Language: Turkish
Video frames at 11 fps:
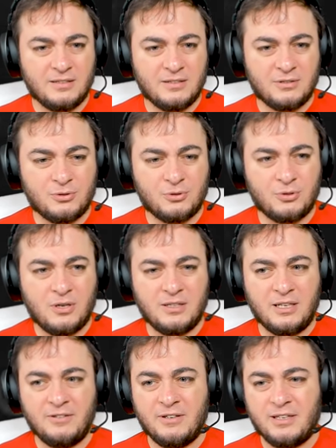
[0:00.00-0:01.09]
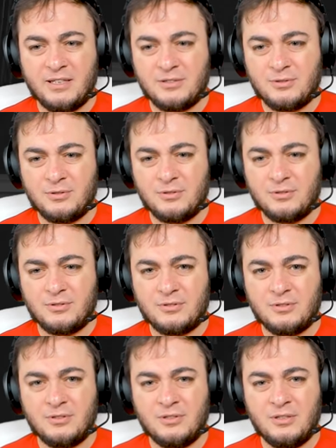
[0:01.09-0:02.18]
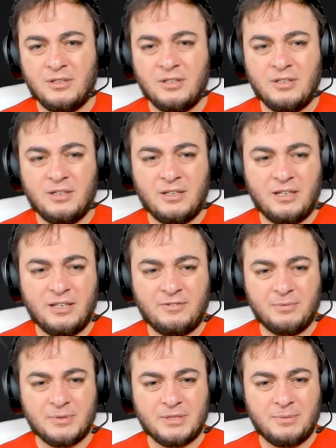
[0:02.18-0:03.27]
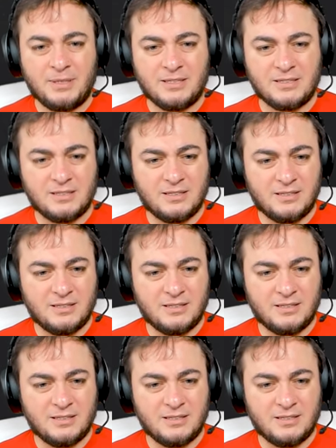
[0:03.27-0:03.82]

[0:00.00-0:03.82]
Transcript: Şu an evi araştırıyoruz. Hedefimizi ben asıl